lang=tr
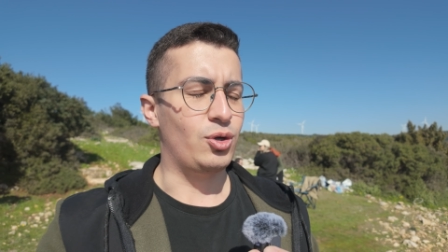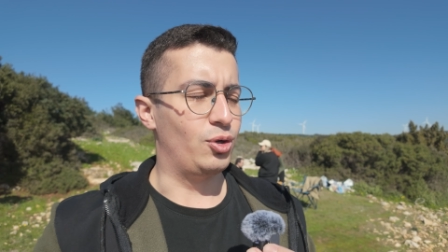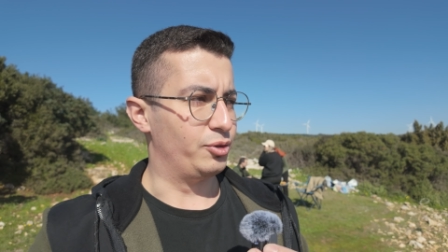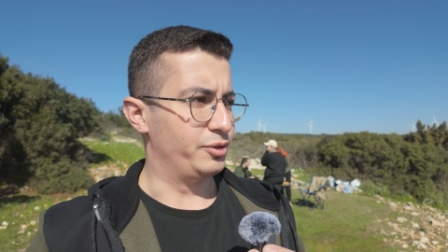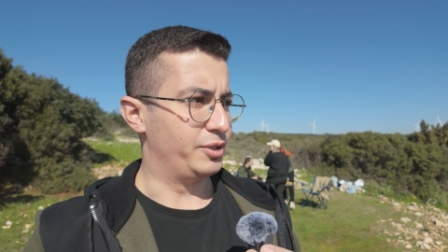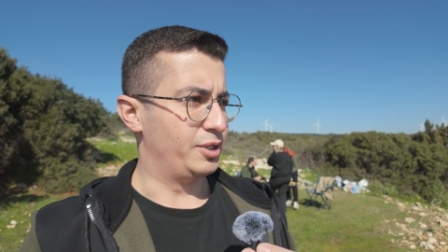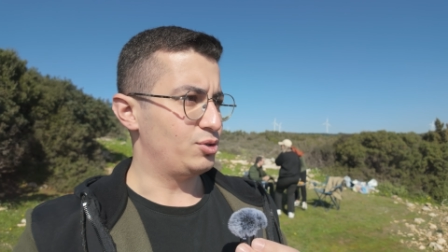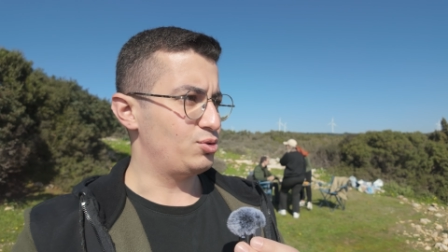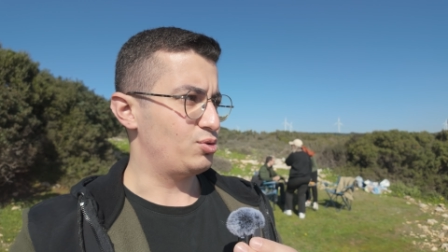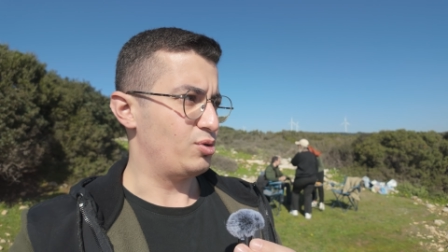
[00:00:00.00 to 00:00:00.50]

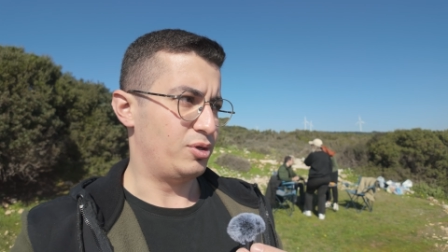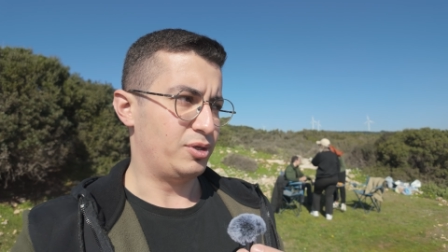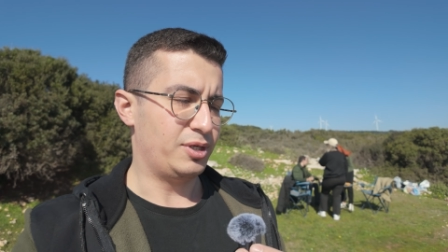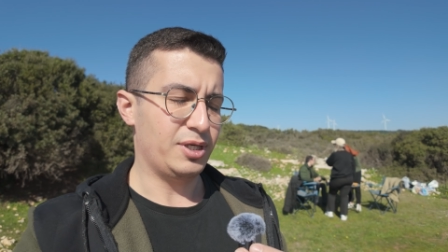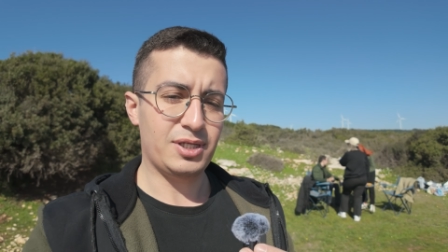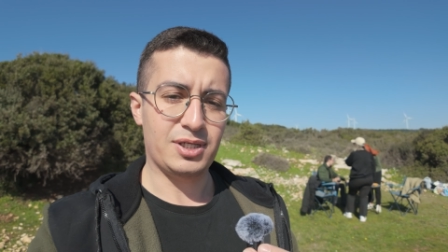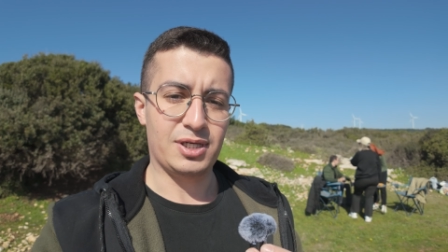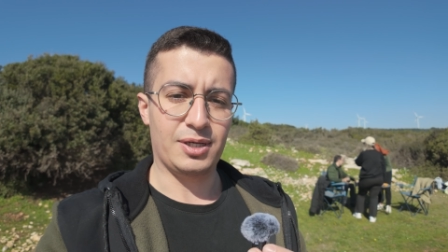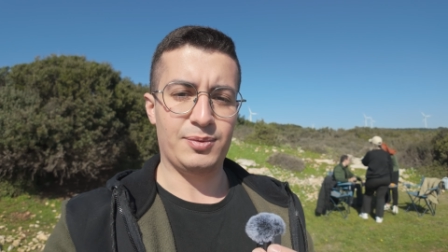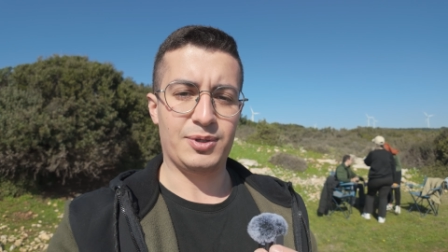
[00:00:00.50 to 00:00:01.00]
Ondan
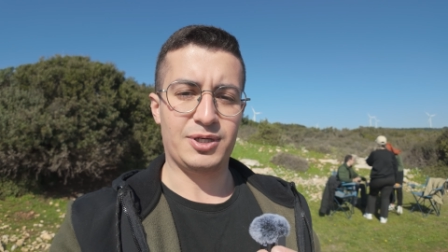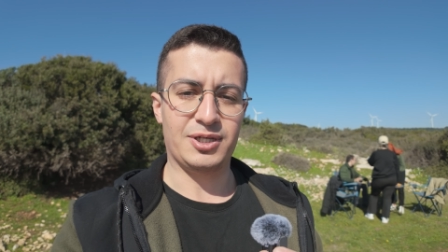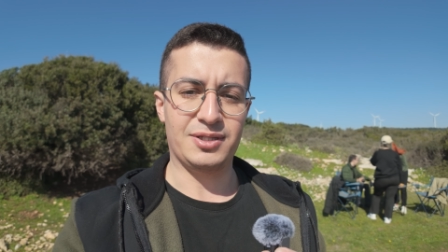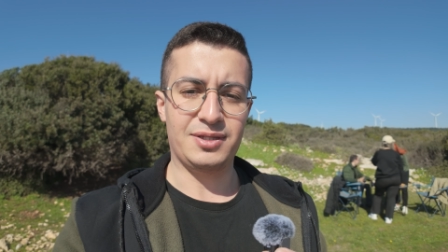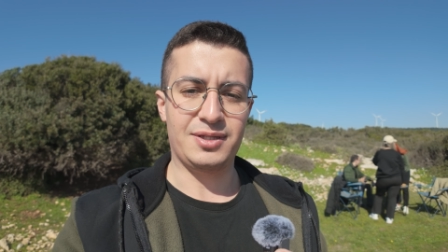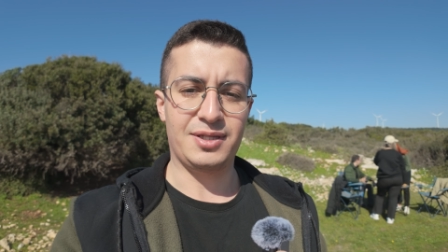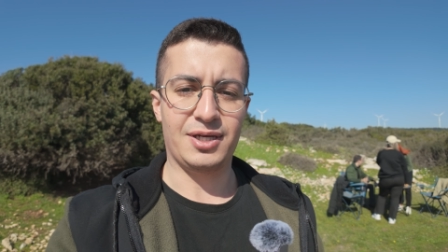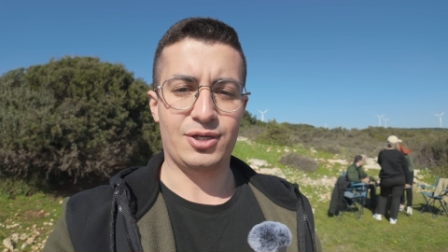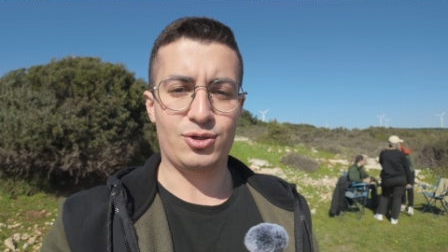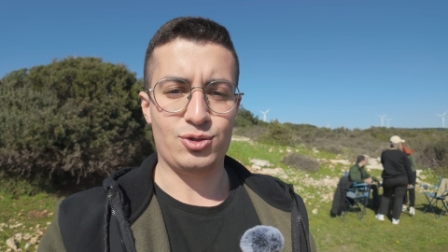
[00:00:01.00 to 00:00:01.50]
sonra
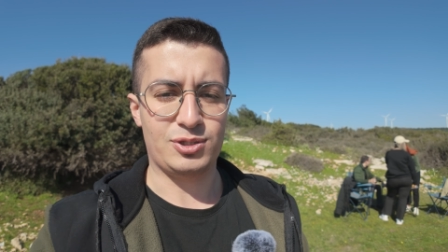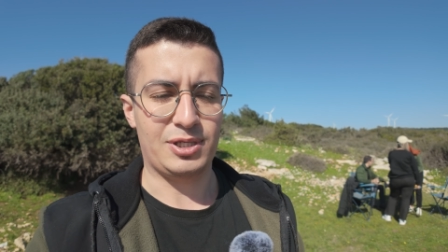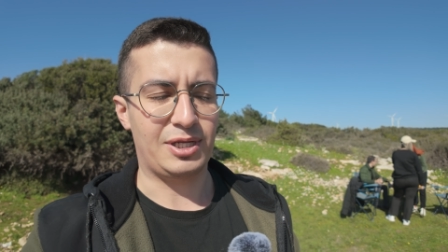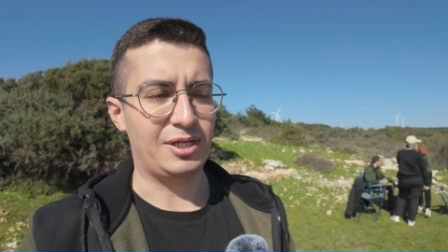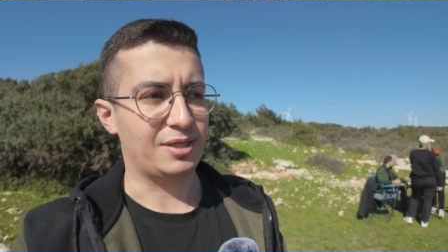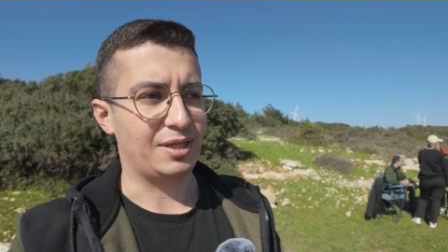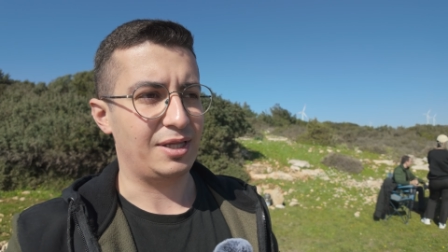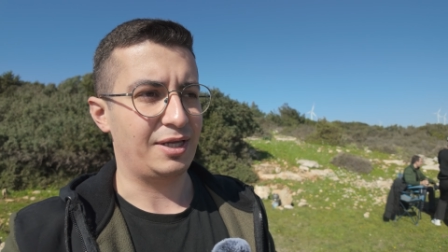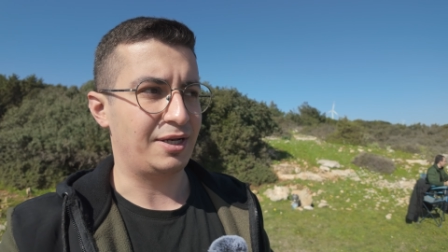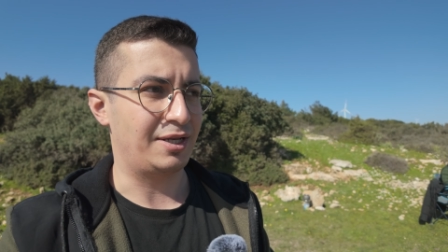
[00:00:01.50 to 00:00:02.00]
kameranın diğer
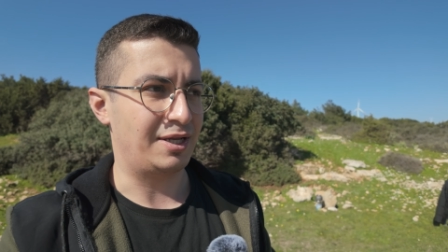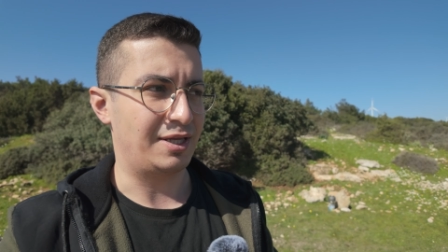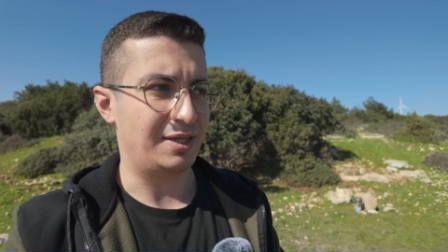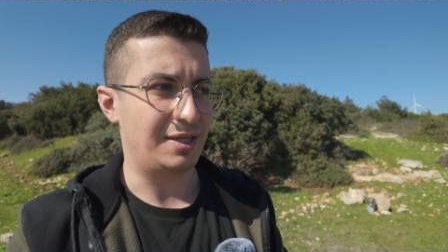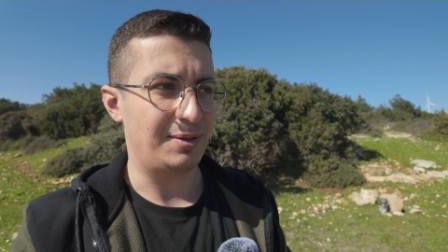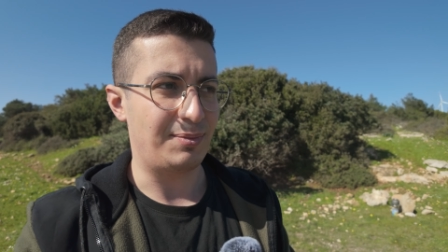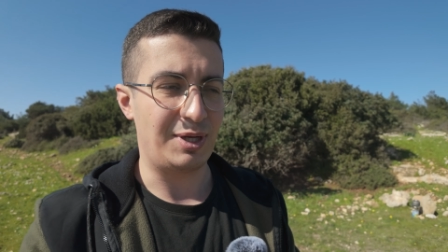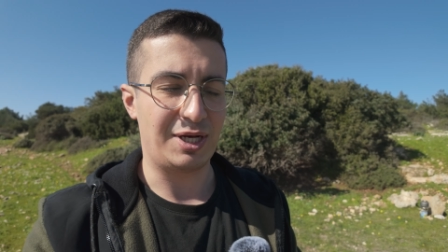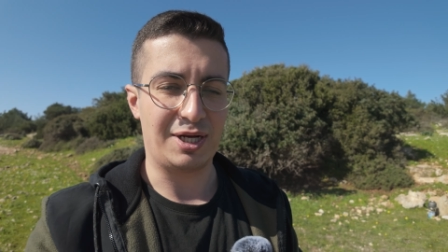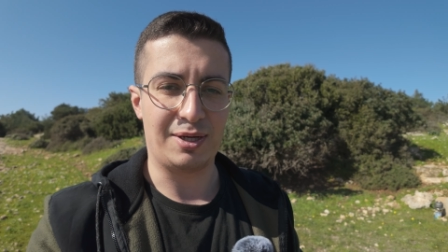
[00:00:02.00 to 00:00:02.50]
özelliklerinden de